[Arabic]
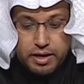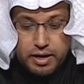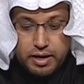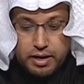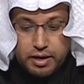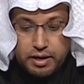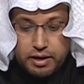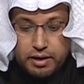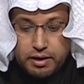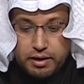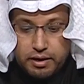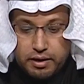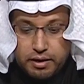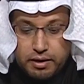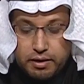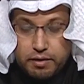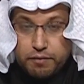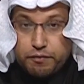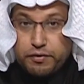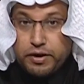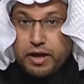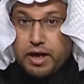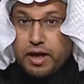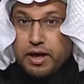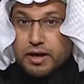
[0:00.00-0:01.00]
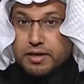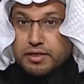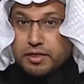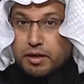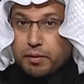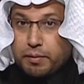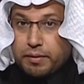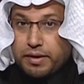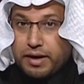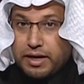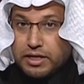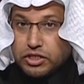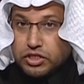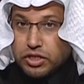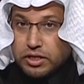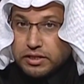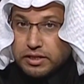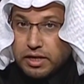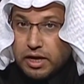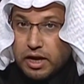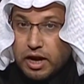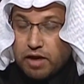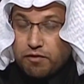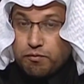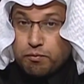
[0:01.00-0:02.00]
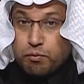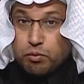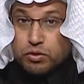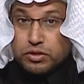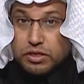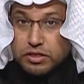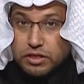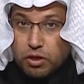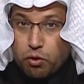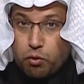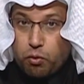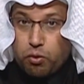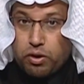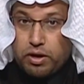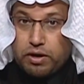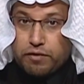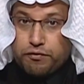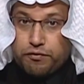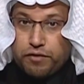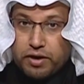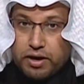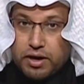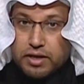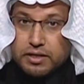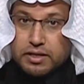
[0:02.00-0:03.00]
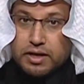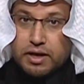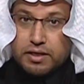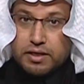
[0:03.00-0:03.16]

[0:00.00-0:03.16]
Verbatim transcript: آه، فيها أكثر من عشرة ألاف متطوع فقط هذه